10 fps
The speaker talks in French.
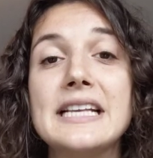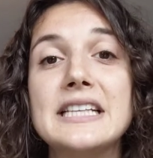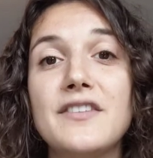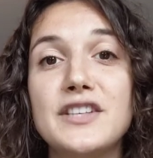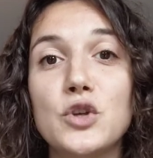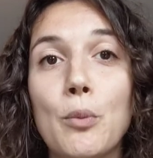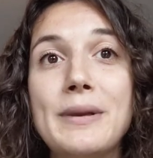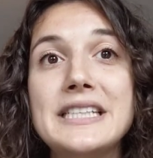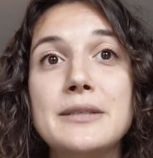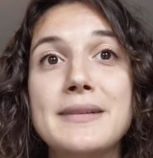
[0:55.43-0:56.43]
Cette vision
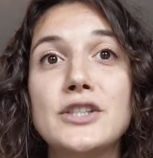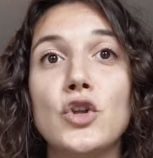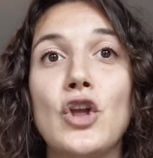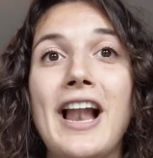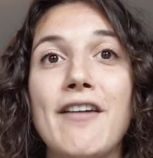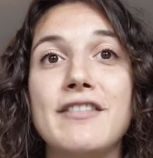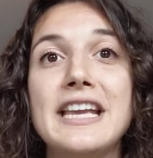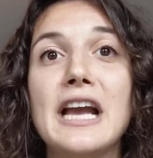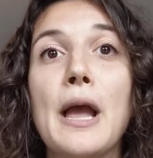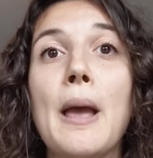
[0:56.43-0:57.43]
pessimiste de
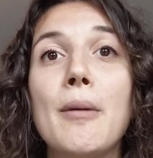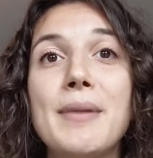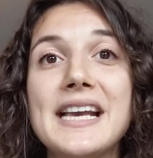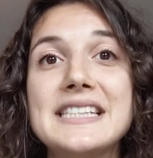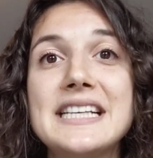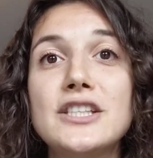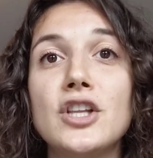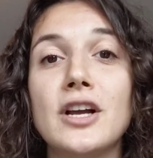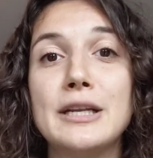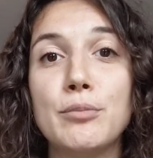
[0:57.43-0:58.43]
l'avenir persiste
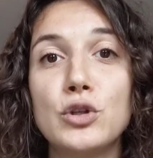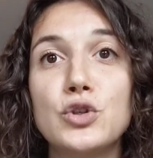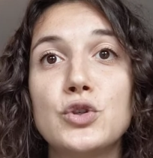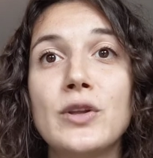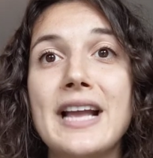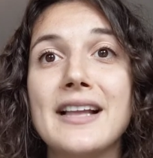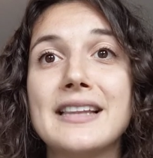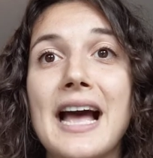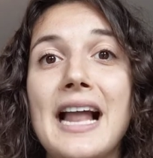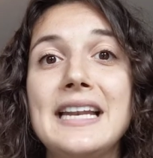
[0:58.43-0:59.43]
dans les productions
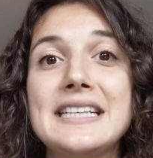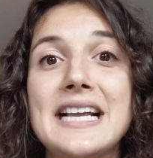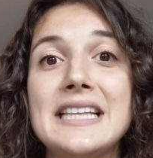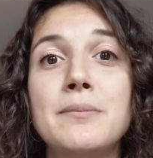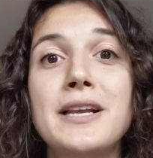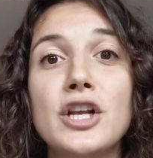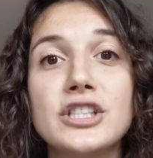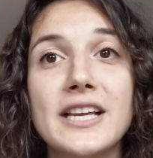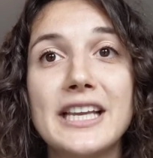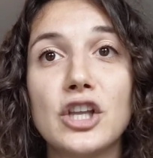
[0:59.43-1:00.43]
théâtrales des années
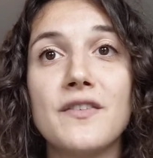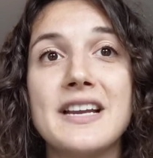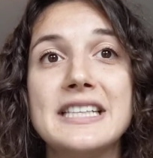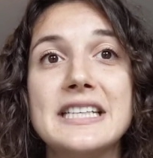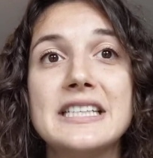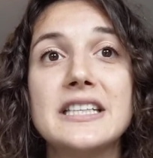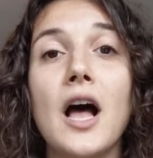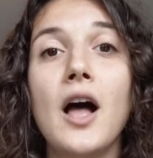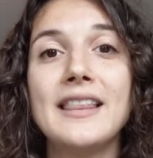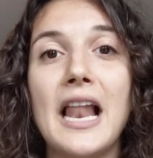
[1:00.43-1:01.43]
1990
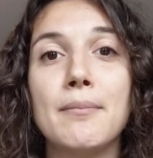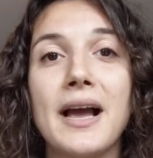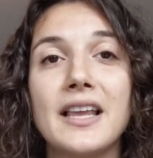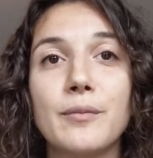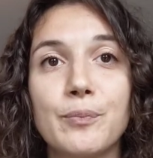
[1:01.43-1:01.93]
en Allemagne.